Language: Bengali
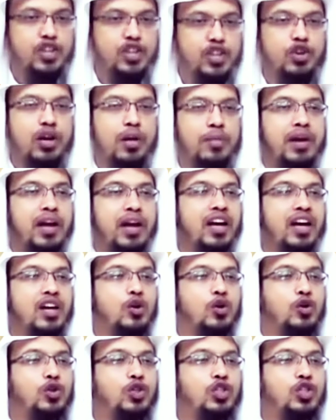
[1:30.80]
এই জন্য আমরা
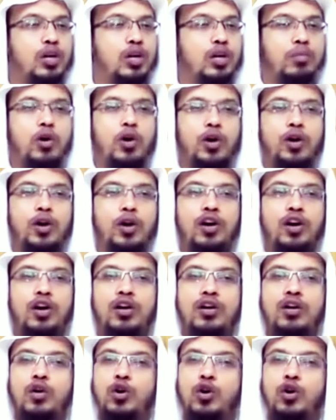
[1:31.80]
উত্তম হলো
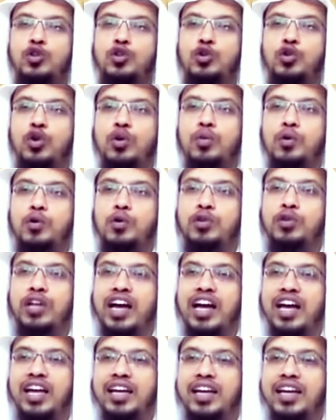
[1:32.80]
অজু করব
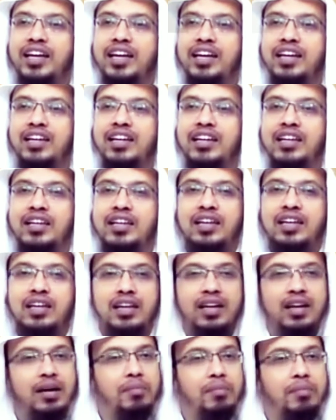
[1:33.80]
কোথায়
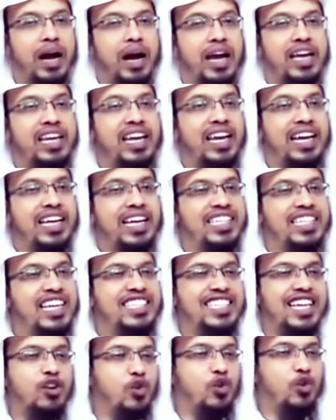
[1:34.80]
বাইরে এসে
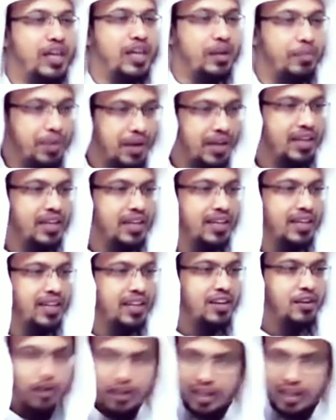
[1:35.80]
যে কোনো টেপে
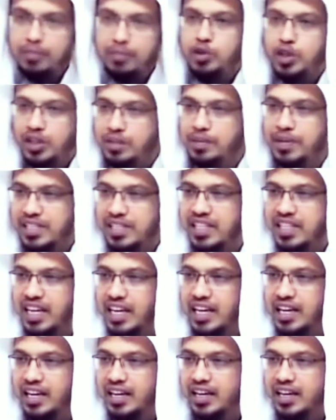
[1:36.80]
কথা কি বুঝাতে পারছি
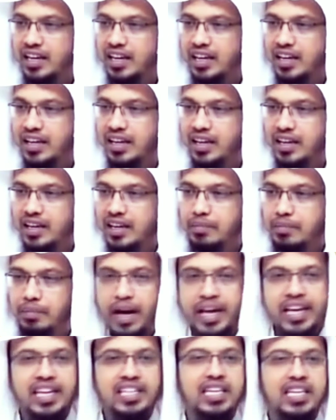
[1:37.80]

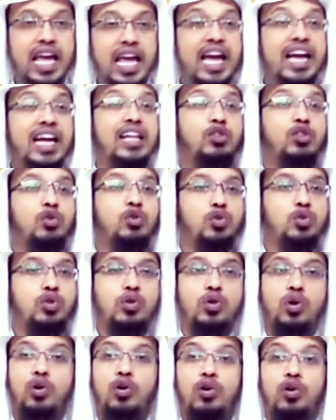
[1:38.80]
বাইরে এসে একান্ত
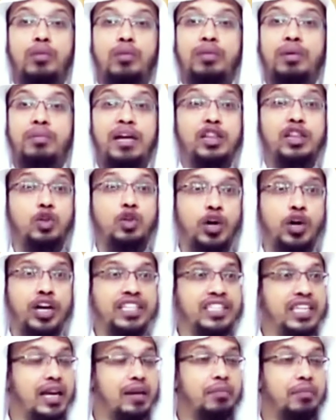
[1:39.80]
যদি কখনো আপনি বাধ্য
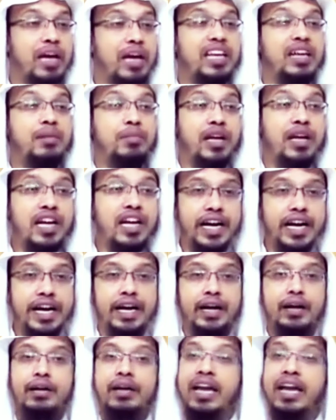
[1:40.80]
হয়ে যান বাইরে
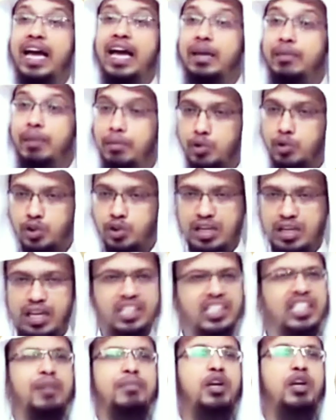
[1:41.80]
ভিড় নাই ব্যবস্থা
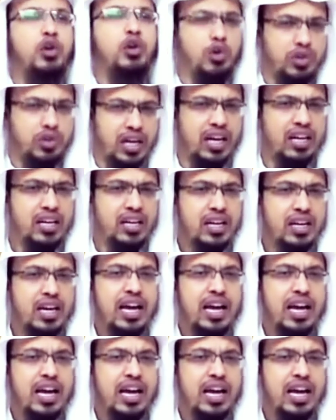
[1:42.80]
সেটা ভিন্ন কথা